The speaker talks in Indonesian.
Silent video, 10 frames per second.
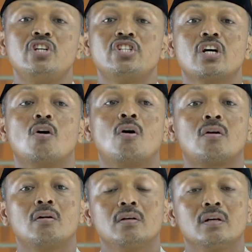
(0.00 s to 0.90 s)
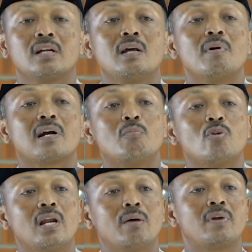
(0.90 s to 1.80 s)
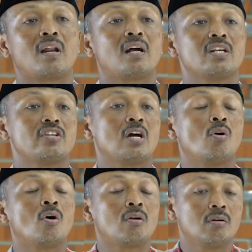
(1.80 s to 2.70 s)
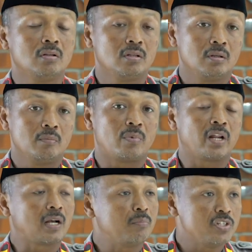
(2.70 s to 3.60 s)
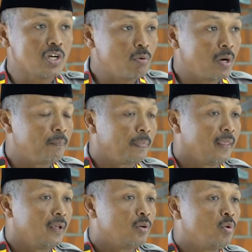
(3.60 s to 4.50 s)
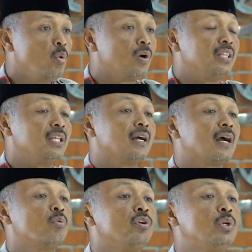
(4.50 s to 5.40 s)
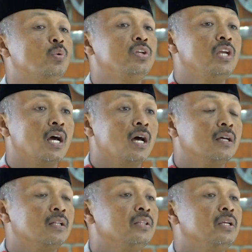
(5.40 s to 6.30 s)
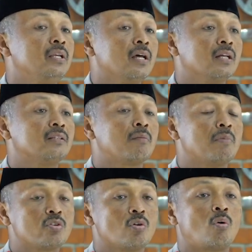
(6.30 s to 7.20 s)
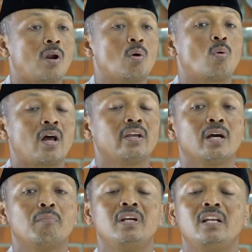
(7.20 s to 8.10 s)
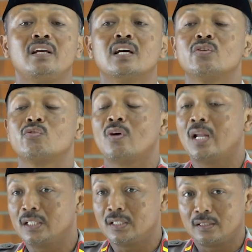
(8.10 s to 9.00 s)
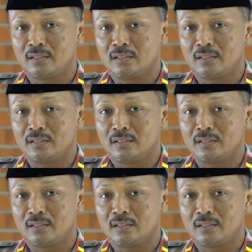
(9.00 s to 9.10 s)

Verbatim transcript: fi syakor. Kenapa kamu dalam neraka syakor? Mereka menjawab, dulu ketika aku di dunia tidak termasuk orang-orang yang mendirikan sholat.